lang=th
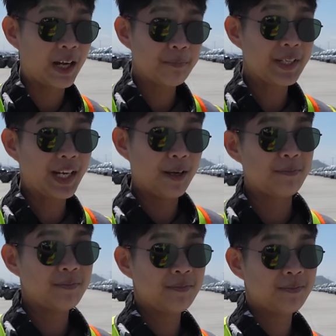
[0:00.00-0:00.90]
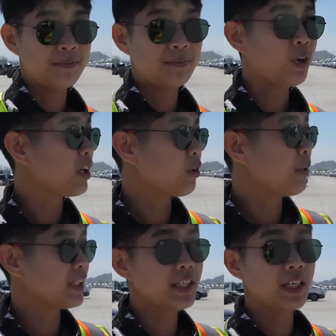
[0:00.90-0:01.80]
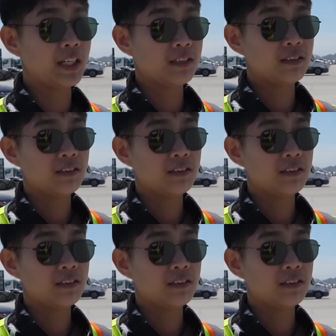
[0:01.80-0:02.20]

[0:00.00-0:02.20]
สามปีกลับเพราะเกิดอุบัติเหตุ